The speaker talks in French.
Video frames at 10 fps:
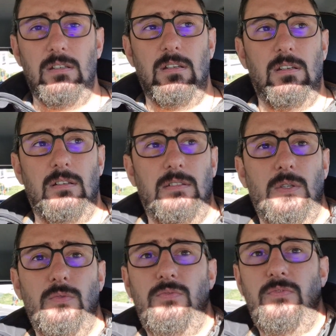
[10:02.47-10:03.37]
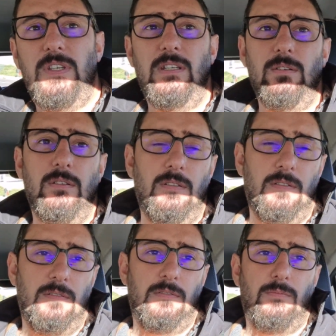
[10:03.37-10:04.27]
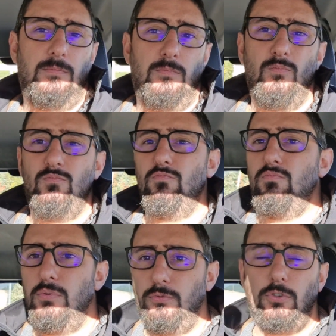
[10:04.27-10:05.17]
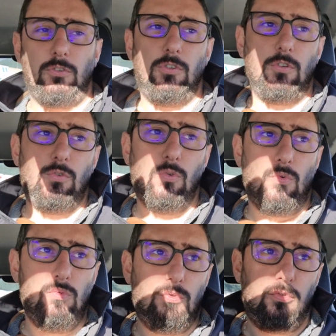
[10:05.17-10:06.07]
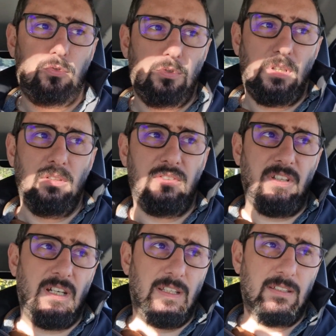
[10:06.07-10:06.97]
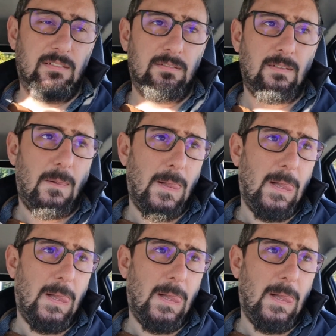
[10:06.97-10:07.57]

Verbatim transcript: Euh, on a eu fait plusieurs heures de route en s'arrêtant.